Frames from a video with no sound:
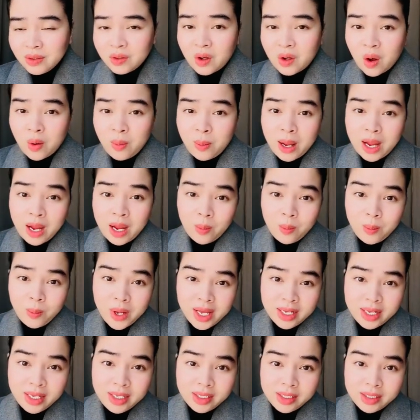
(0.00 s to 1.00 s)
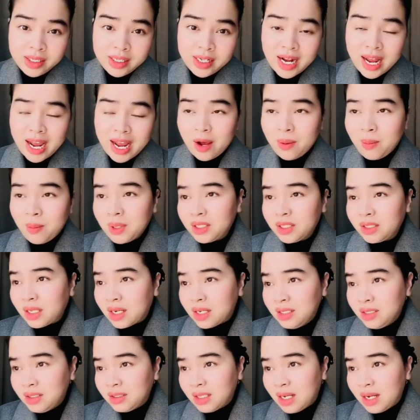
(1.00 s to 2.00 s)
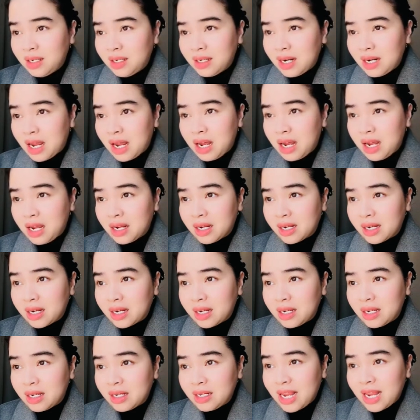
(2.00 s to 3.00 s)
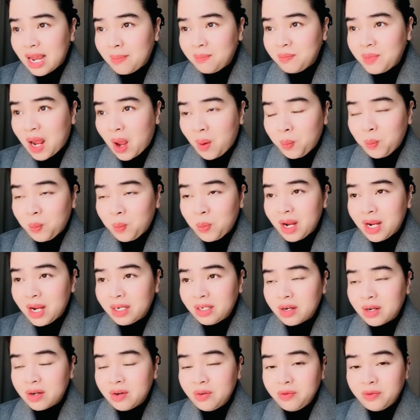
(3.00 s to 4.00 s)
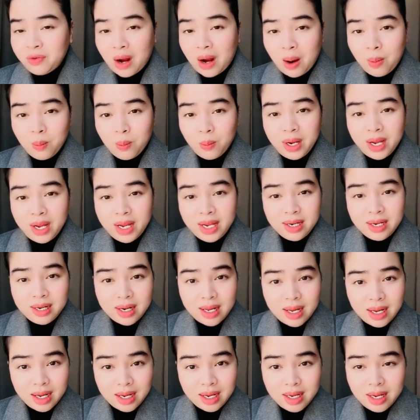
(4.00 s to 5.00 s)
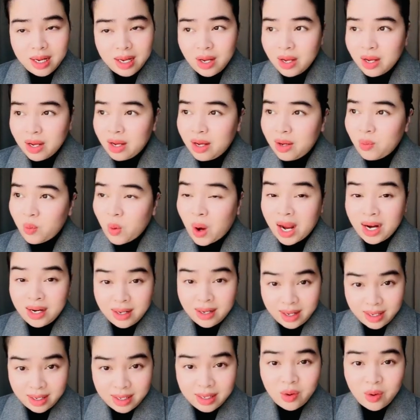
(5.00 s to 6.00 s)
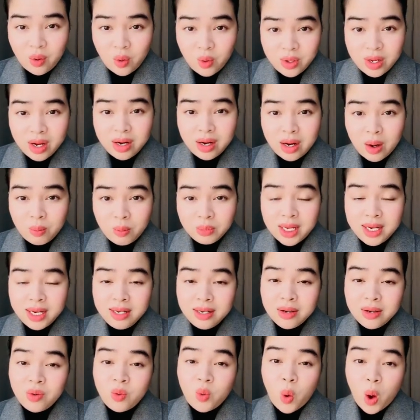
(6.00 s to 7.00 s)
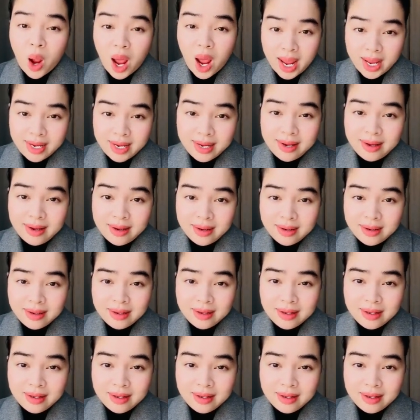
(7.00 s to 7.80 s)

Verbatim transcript: còn mai không biết người nào mà tự xưng là uh, giám đốc hay trưởng phòng hay là uh, quản lý của những công ty nước ngoài á